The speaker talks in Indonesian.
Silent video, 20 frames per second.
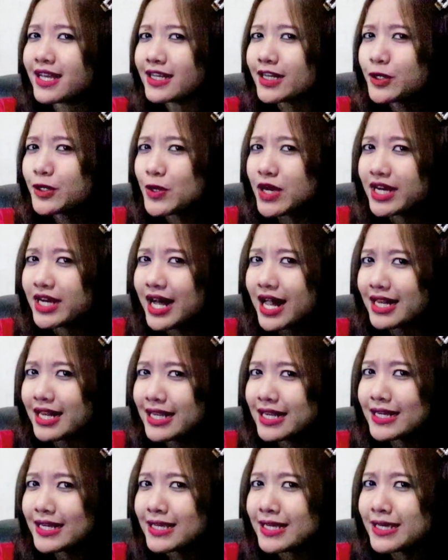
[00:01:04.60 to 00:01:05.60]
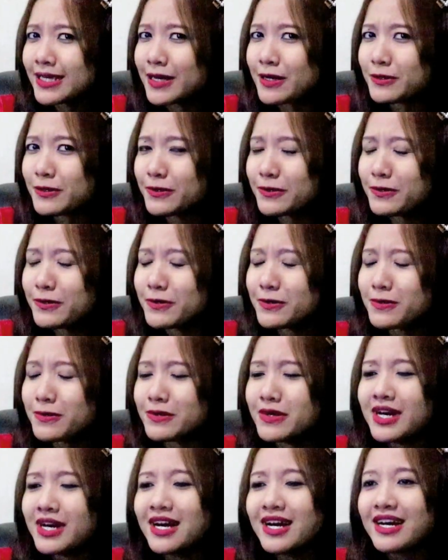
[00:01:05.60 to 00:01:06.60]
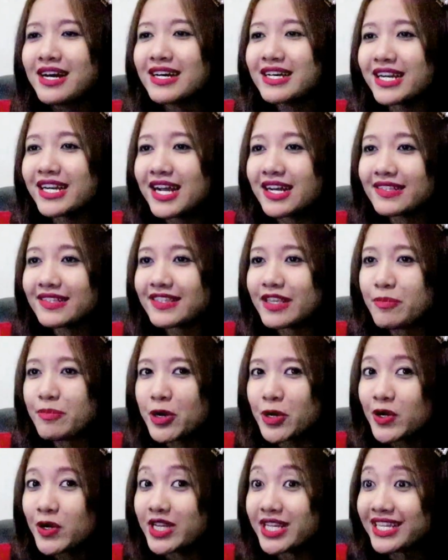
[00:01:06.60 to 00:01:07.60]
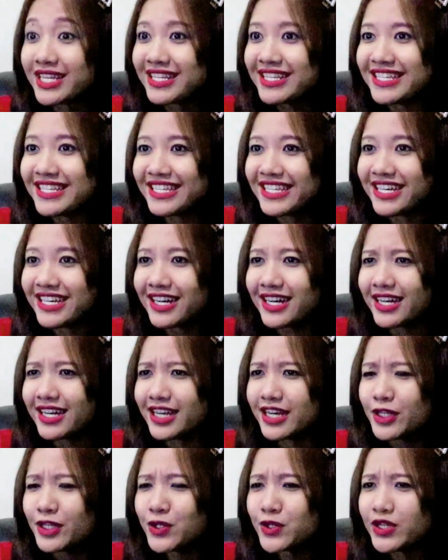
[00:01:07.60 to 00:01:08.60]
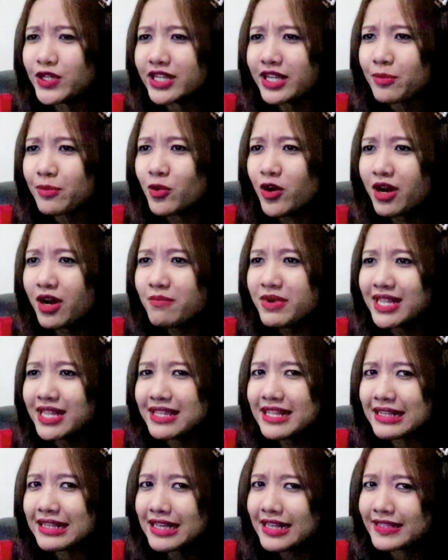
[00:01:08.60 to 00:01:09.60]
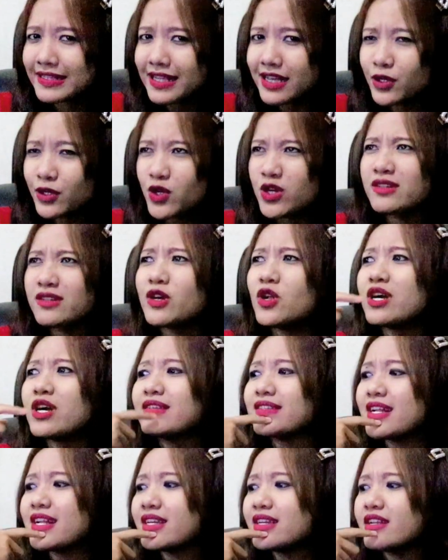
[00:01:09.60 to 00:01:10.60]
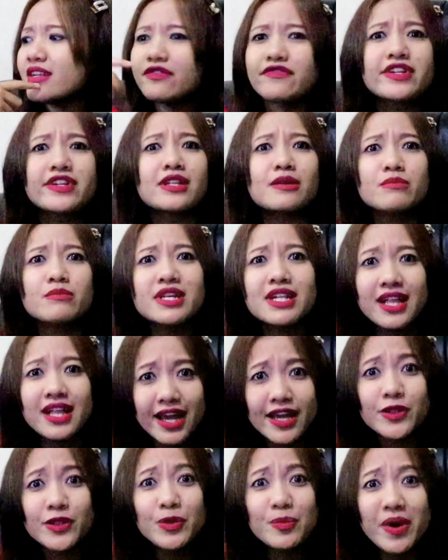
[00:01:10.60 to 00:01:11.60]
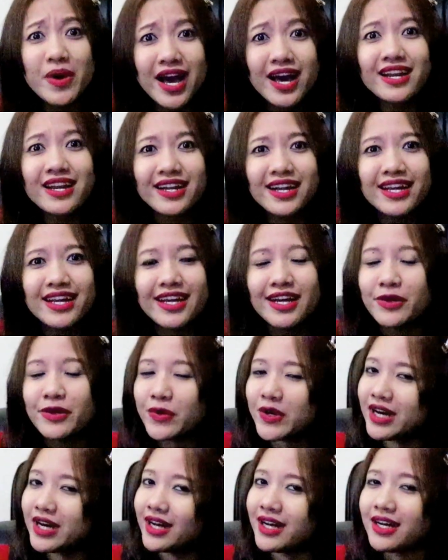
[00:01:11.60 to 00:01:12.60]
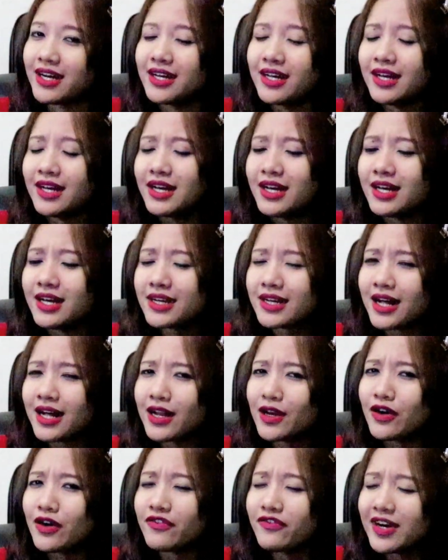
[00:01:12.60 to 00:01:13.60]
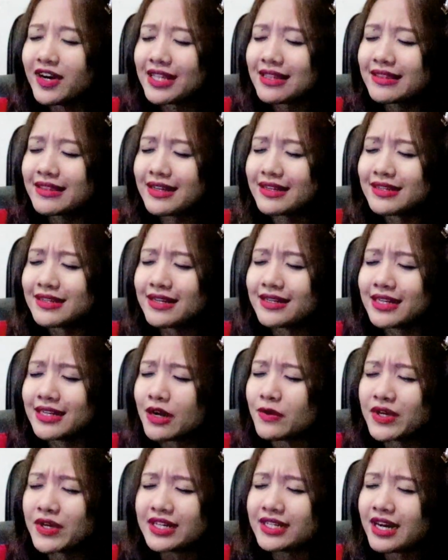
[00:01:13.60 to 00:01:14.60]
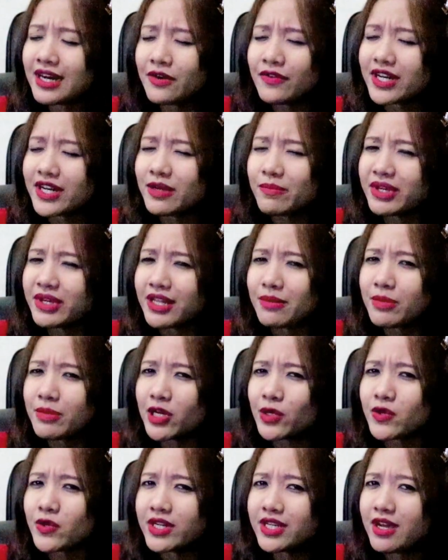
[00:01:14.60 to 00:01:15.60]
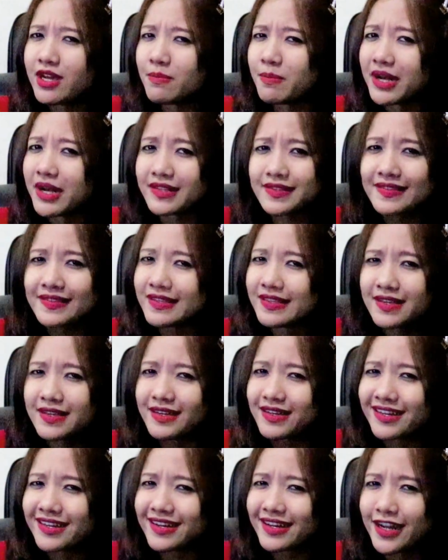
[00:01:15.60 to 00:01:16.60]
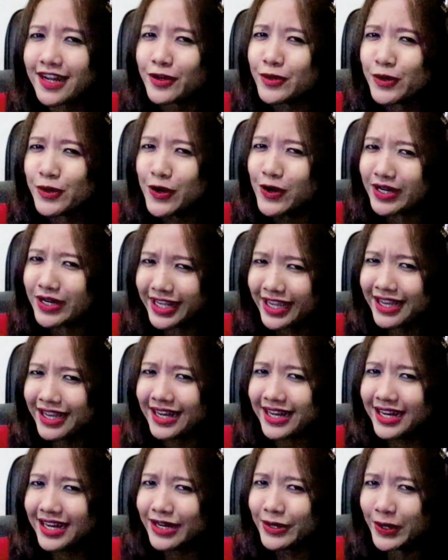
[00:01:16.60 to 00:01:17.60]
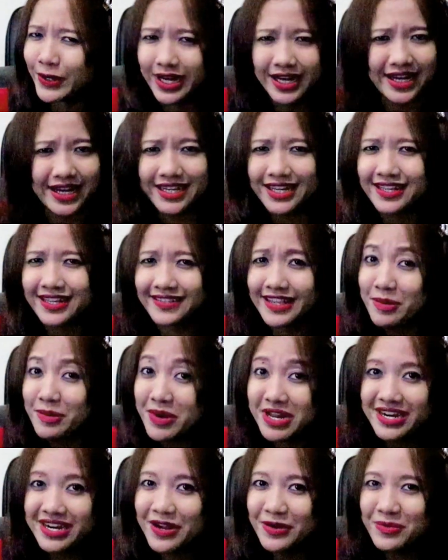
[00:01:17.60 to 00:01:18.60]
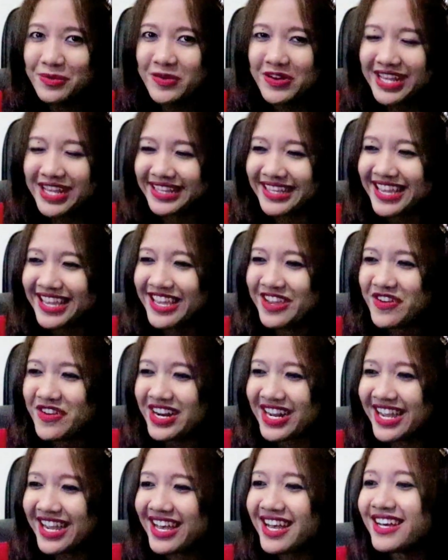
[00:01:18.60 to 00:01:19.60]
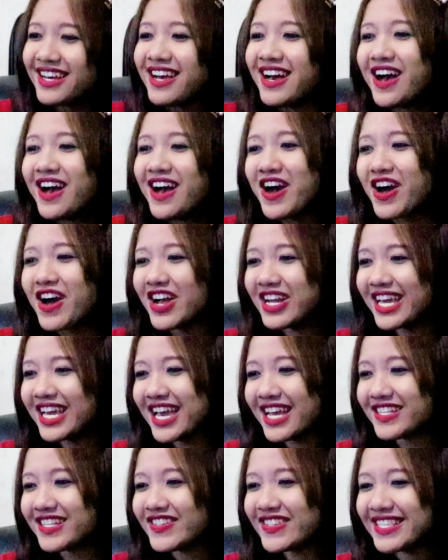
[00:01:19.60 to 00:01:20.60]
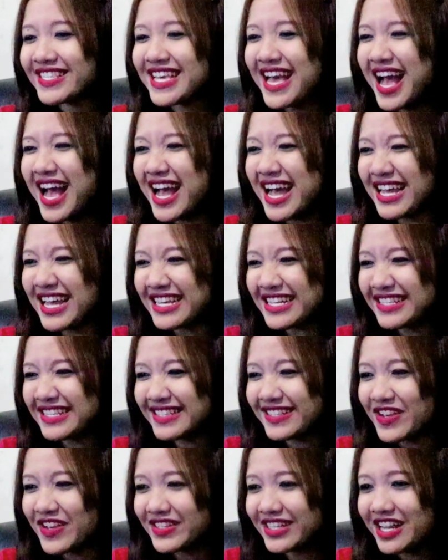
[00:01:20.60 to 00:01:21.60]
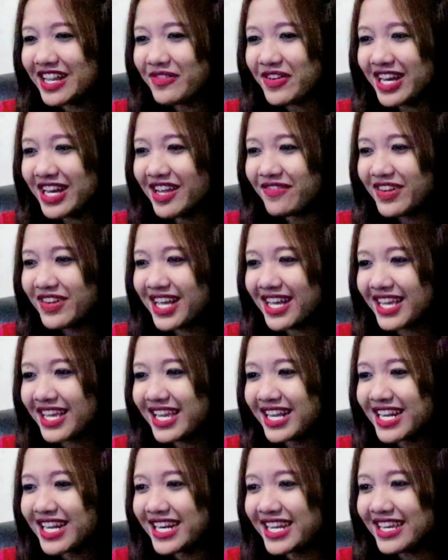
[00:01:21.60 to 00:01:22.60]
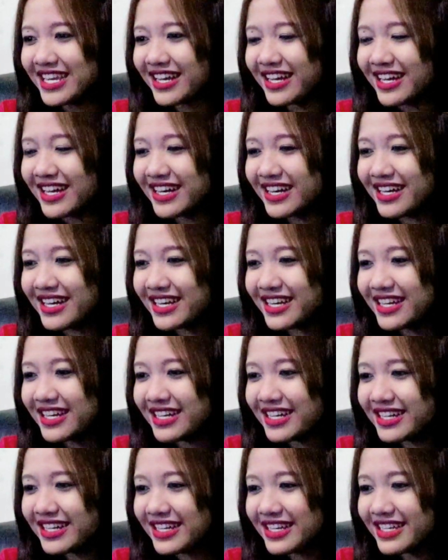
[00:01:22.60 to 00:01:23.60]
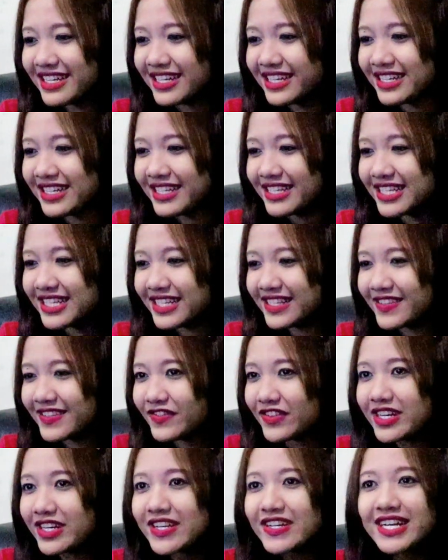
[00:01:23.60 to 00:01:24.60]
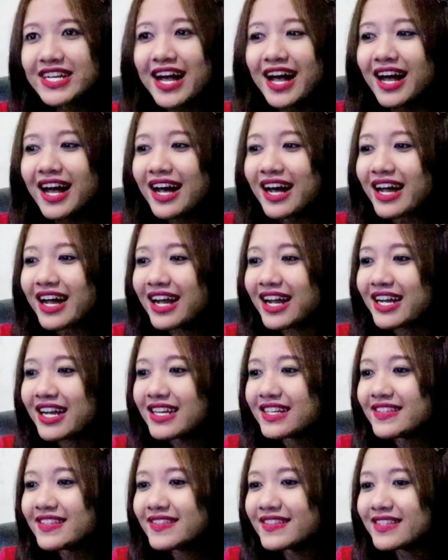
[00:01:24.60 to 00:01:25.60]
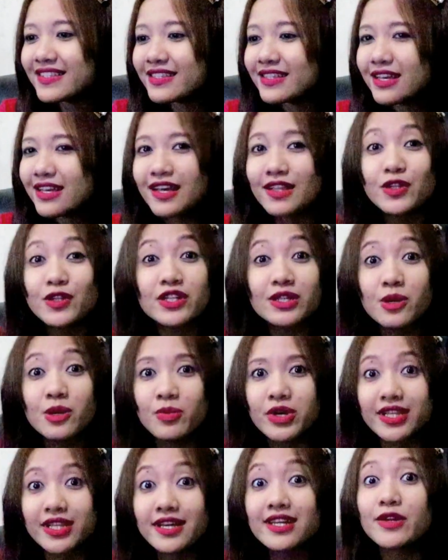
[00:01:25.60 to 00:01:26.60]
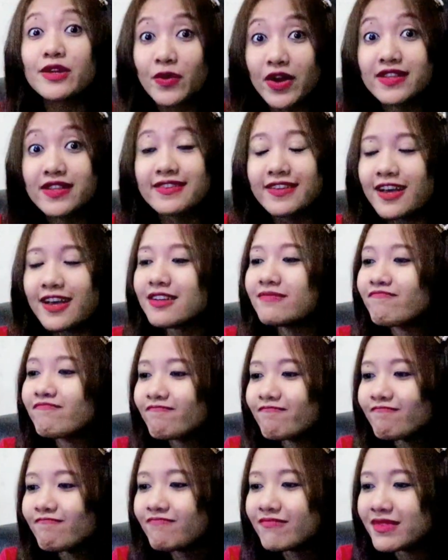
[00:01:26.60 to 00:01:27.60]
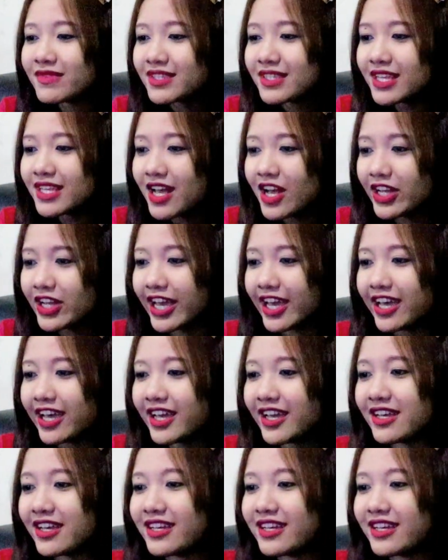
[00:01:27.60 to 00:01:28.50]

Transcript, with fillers: yang kedua kali nih aku reaksi baru di India ya judulnya Mohabbatil Kasakon kalau nggak salah dari film itu Tumhara ya wah kalau Fatan dan kawan-kawan yang bikin parodinya pastinya keren dong ya wah nggak sabar nih aku mau lihat kayak gimana ya oke okay, cheers guys nggak usah lama-lama ini dia this for you guys terus apa yang request ya oke okay.